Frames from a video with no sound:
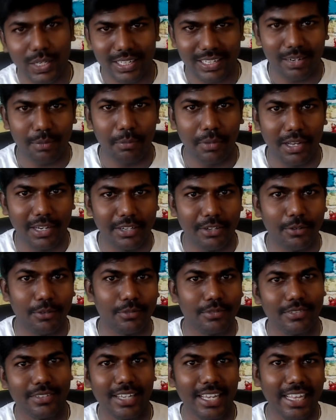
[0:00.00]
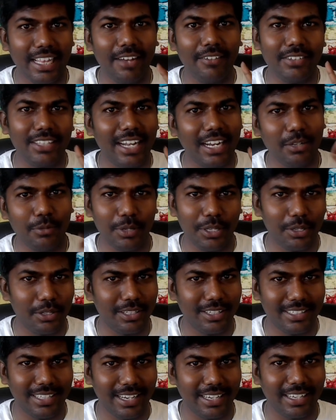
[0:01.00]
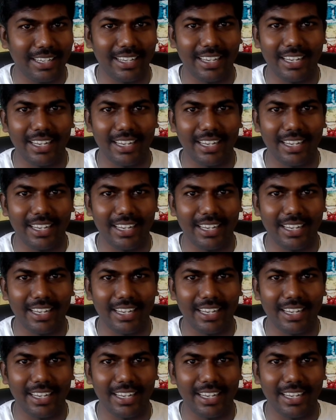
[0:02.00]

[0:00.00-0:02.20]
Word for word: கலரில் மாறிடும் இதான் வந்து கண்டுபிடிக்கிறதுக்கு டெக்னிக்